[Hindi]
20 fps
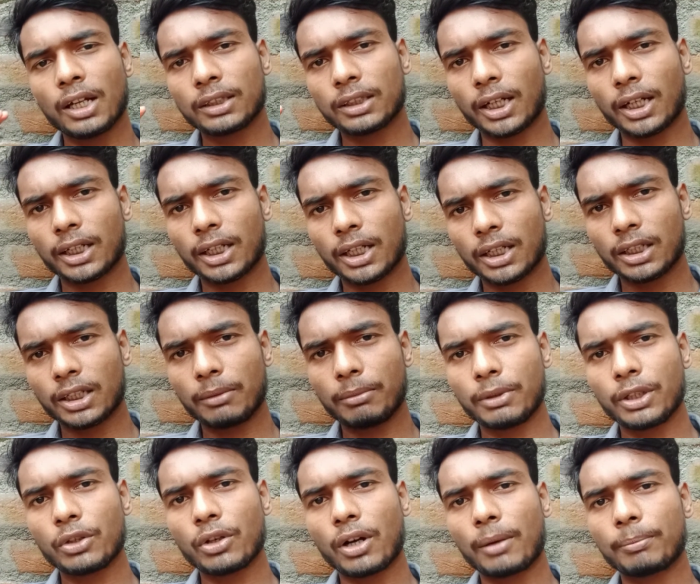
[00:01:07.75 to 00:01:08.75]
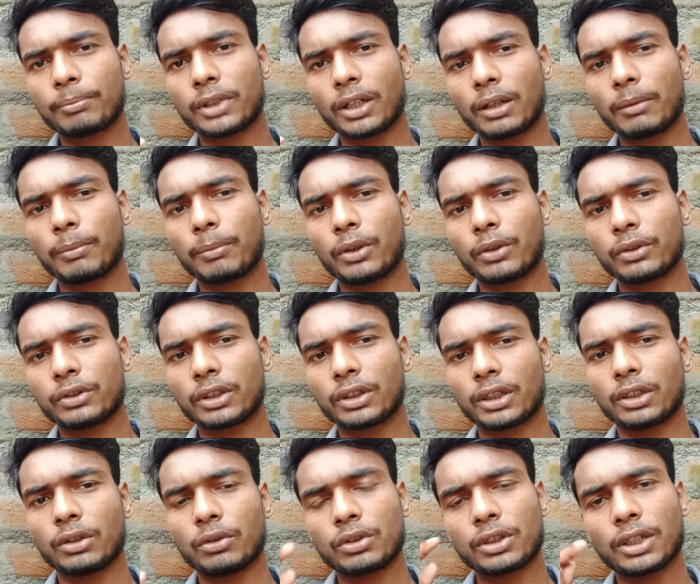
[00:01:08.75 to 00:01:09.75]
ताकि अगली वीडियो आप तक पहुंच
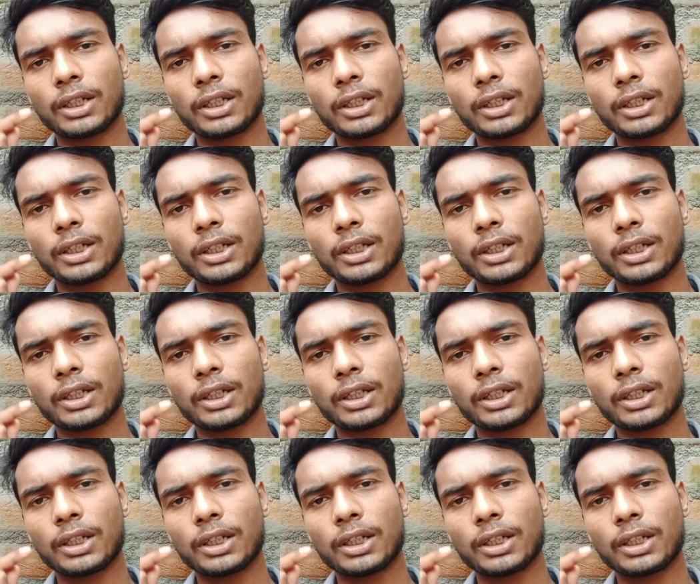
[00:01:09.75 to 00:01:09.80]
सके तो